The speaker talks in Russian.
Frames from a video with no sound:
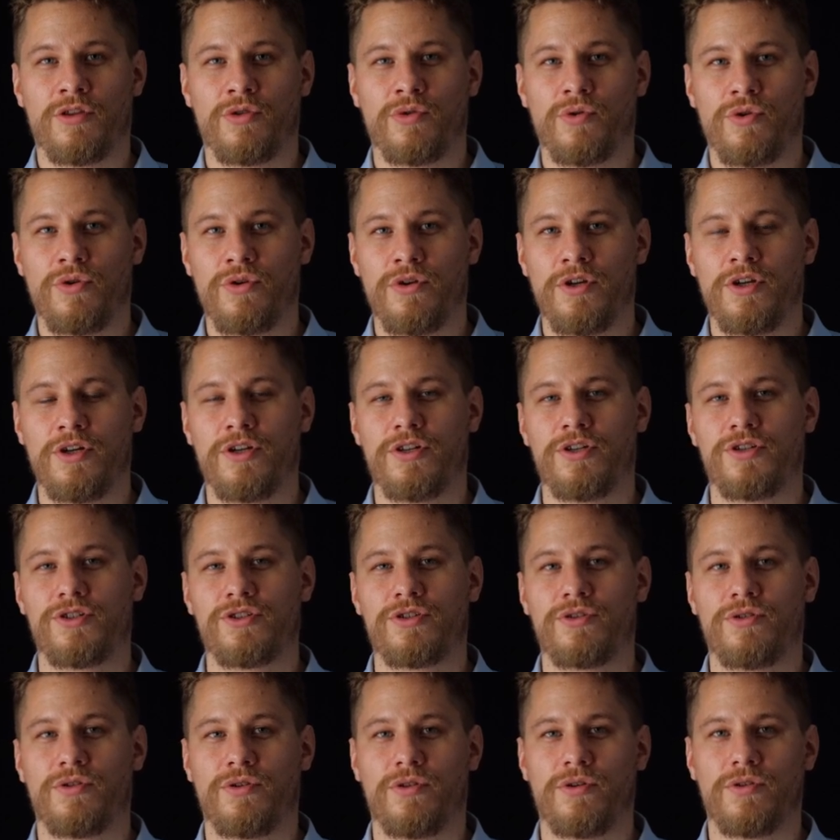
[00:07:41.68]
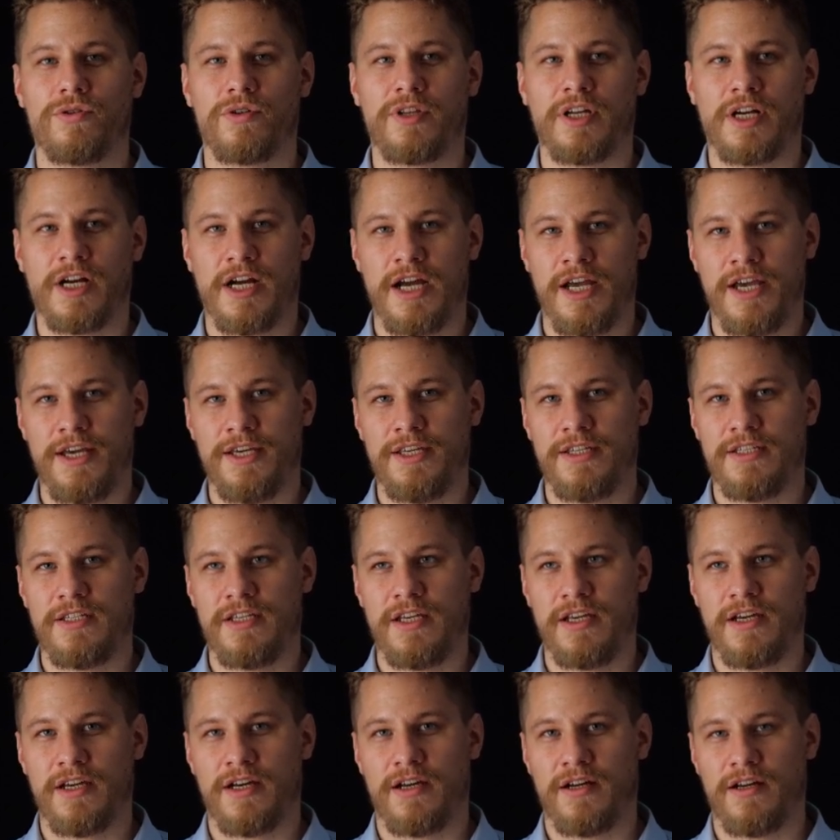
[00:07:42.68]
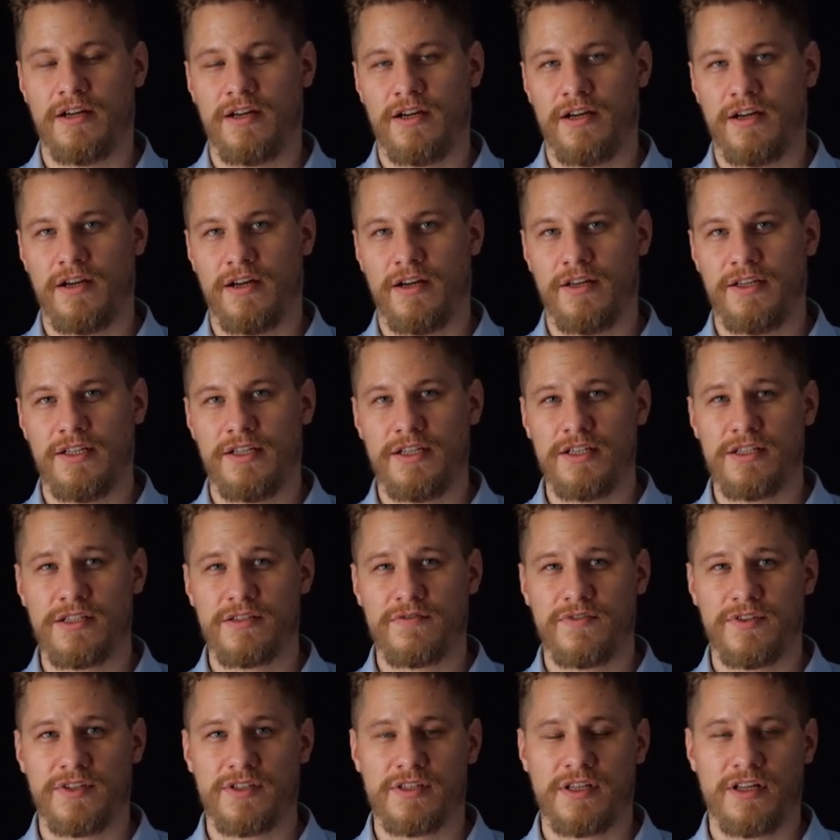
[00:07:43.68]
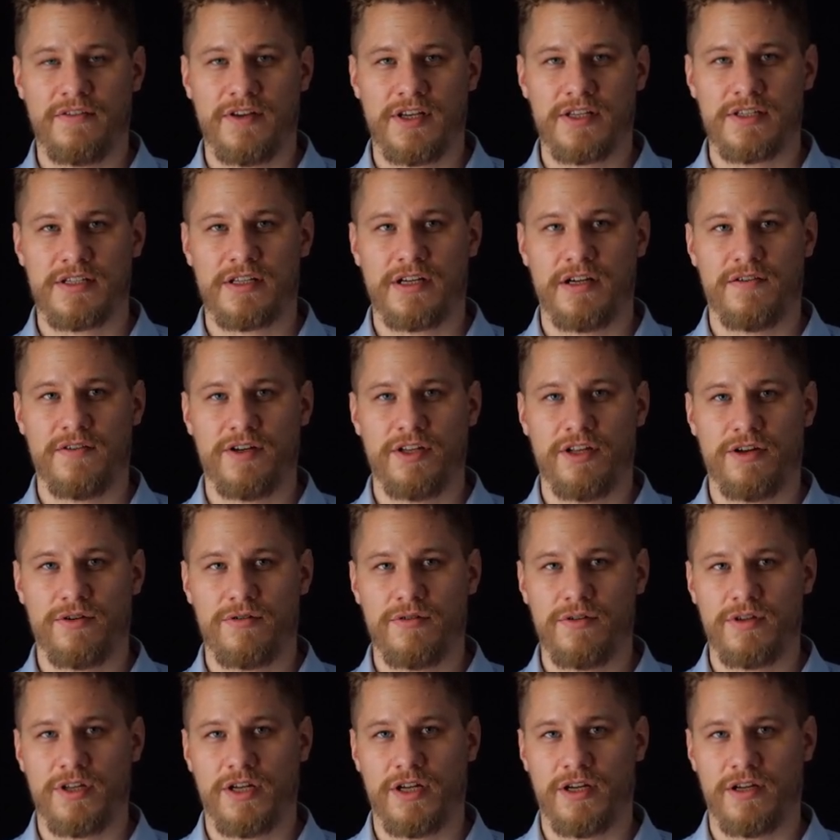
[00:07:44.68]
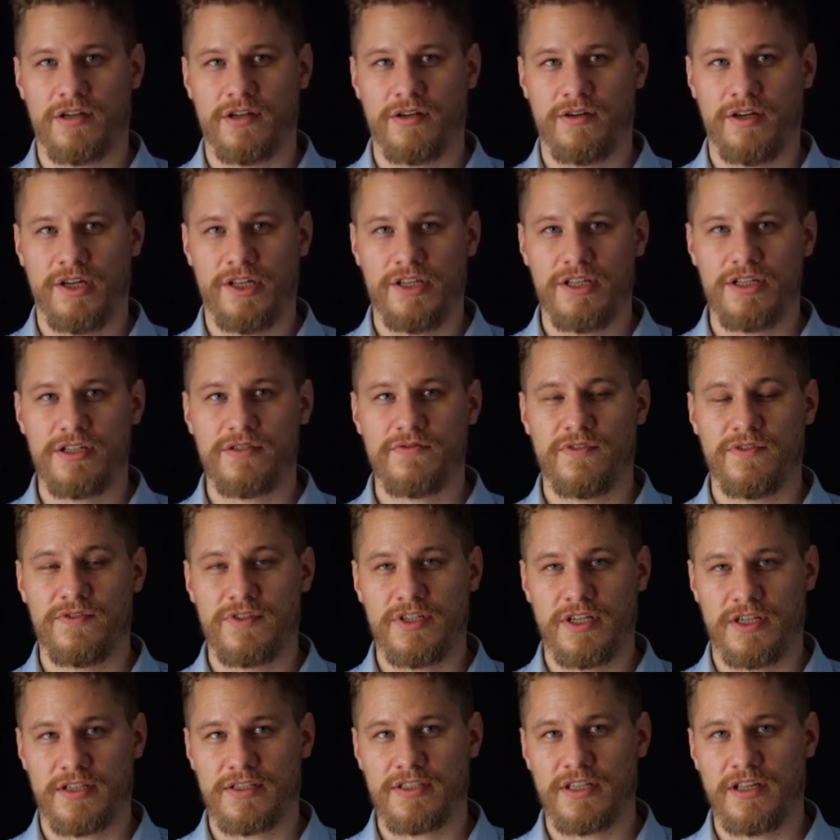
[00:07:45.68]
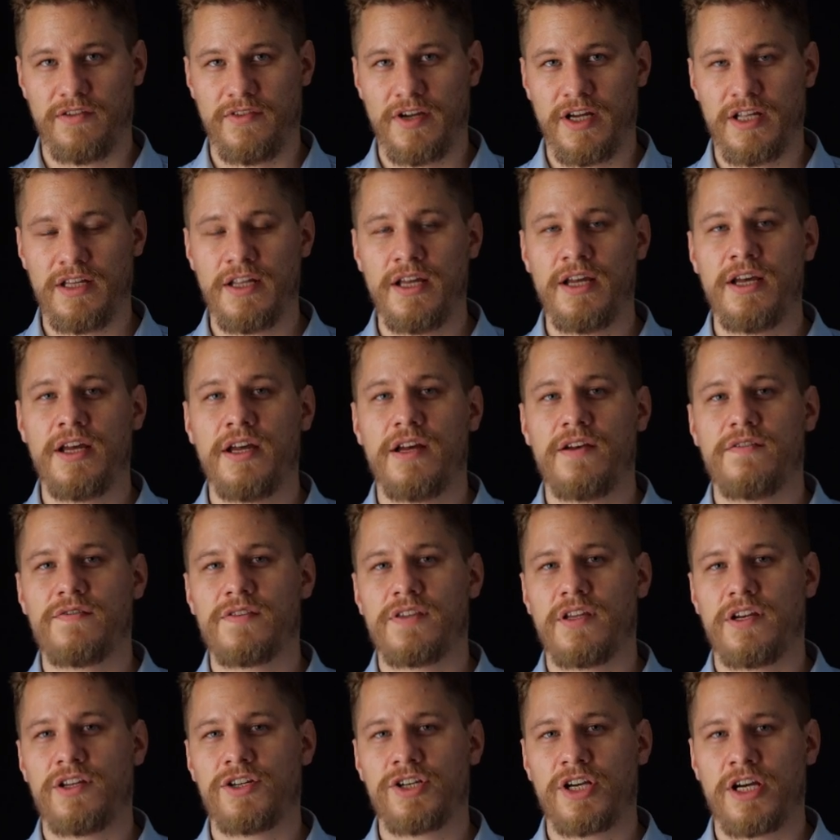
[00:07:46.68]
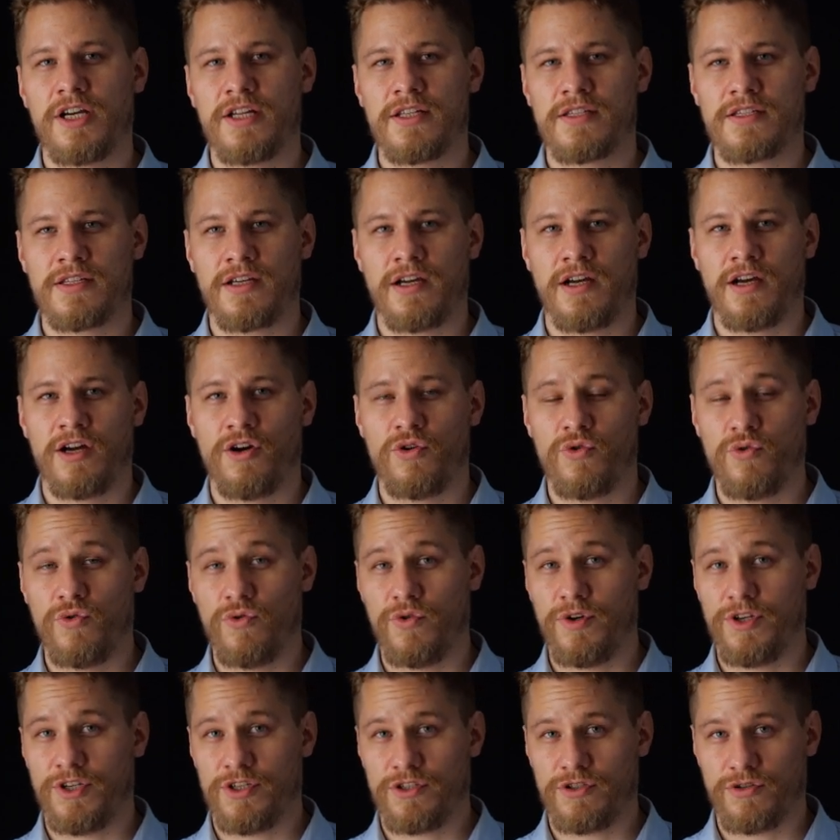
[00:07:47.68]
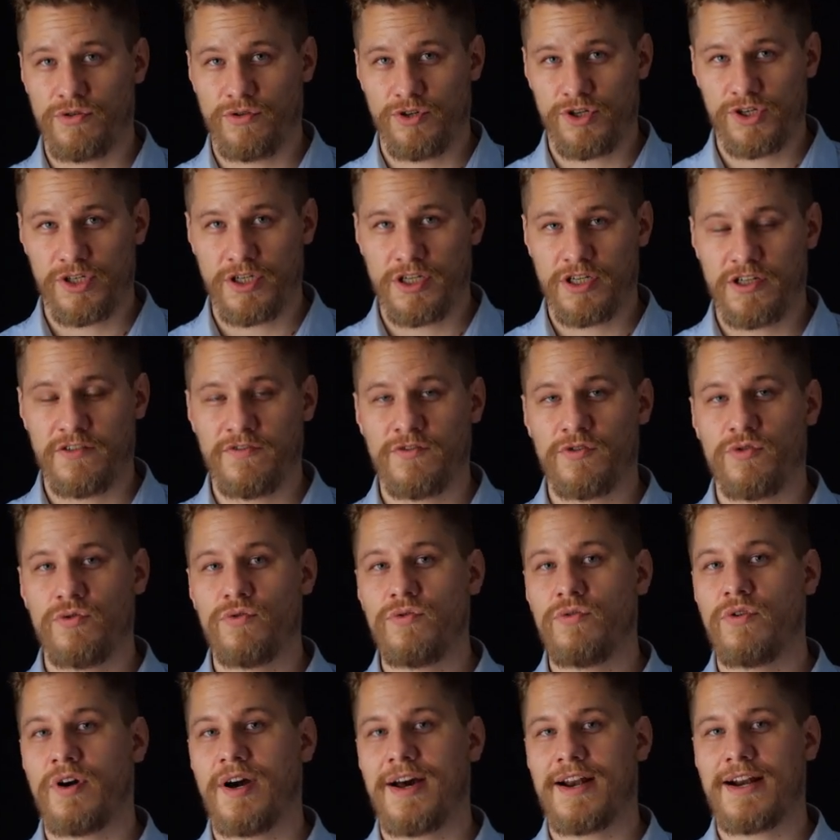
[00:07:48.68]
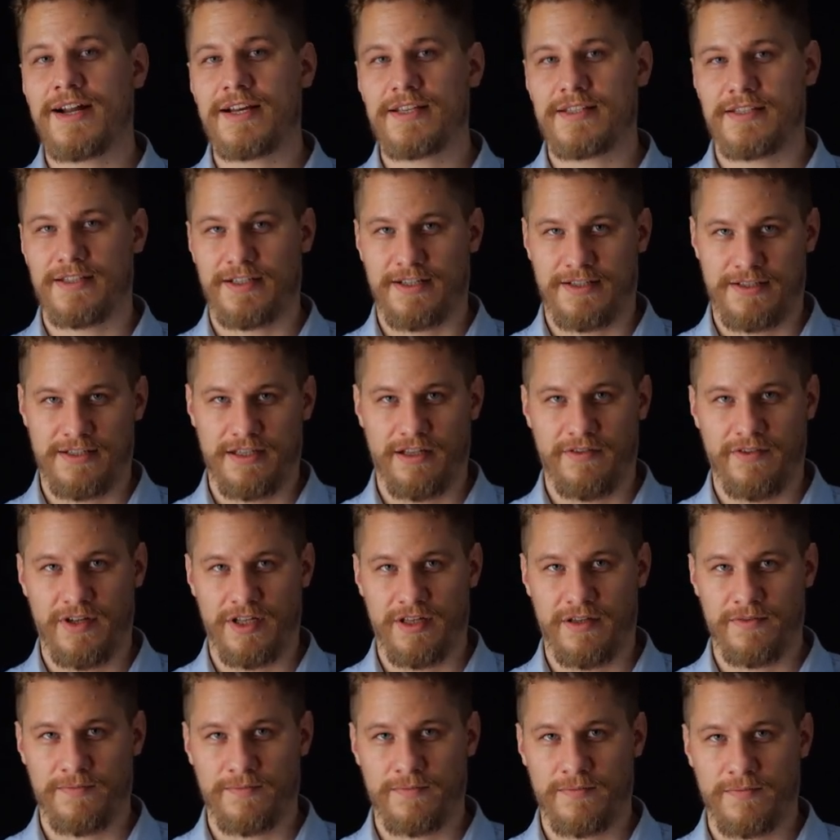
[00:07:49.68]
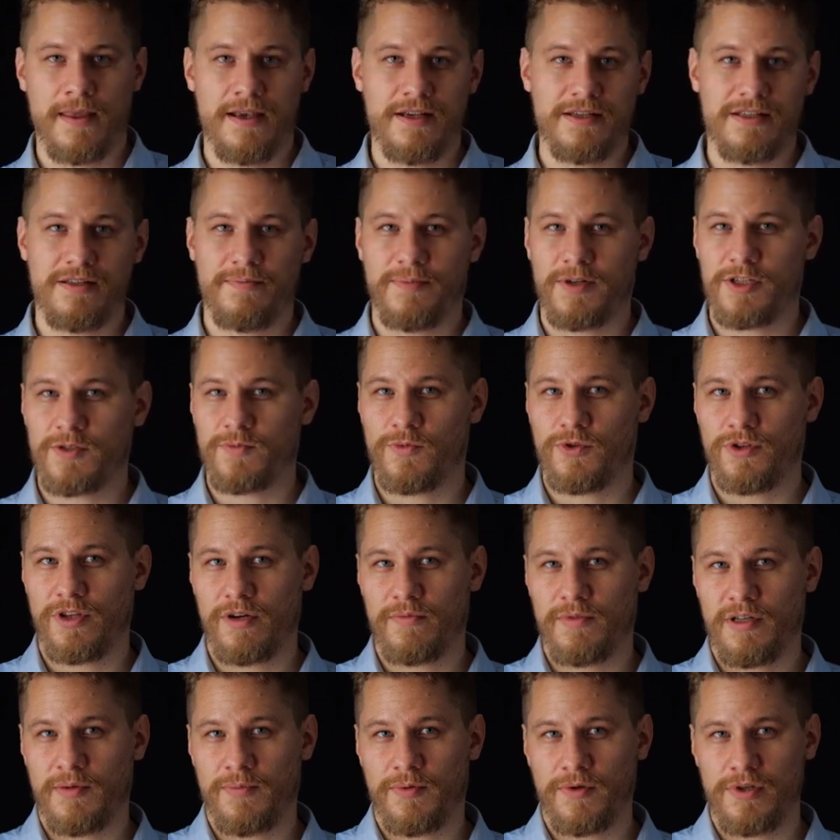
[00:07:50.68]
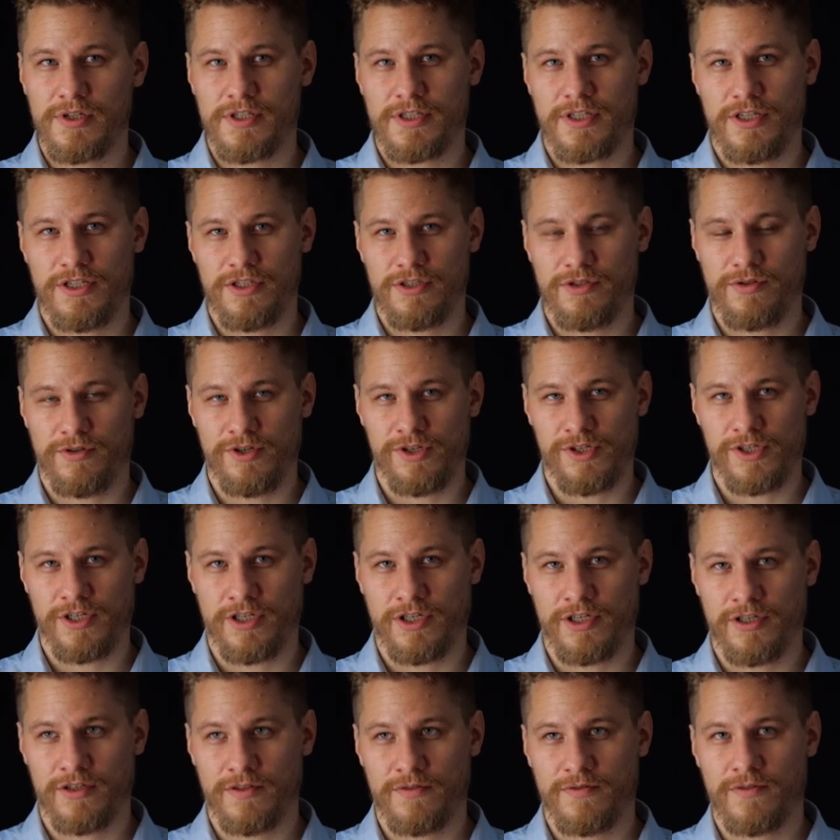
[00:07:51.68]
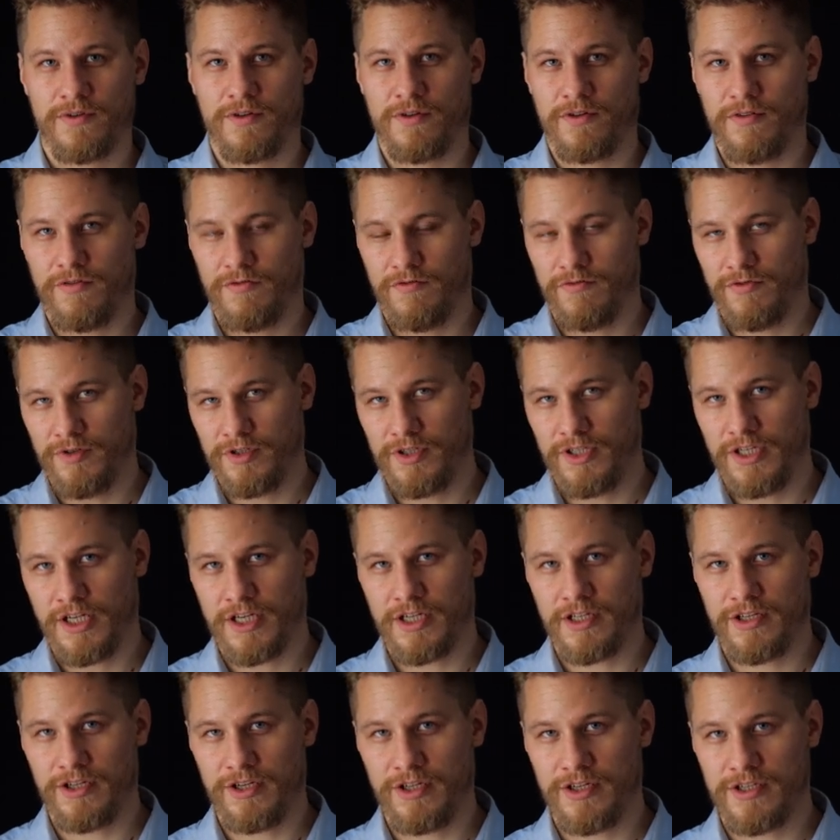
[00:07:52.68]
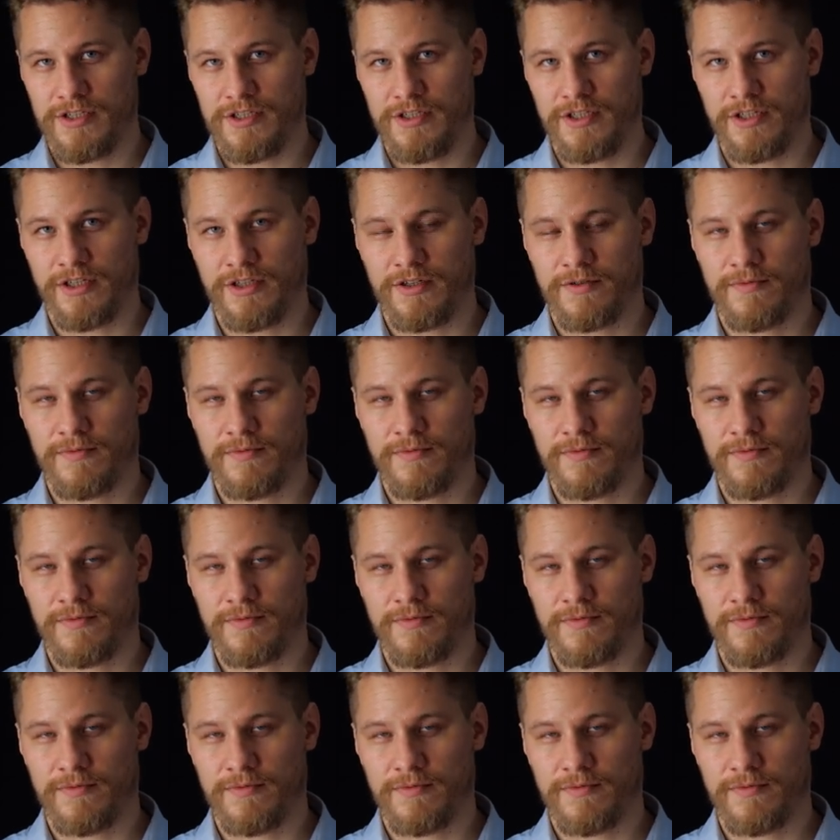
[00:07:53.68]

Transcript: то, что такая идея о единстве славянского народа, о единстве всех славян, встречается у источников у разных славян. Если посмотрим на польские источники, вот некоторые из них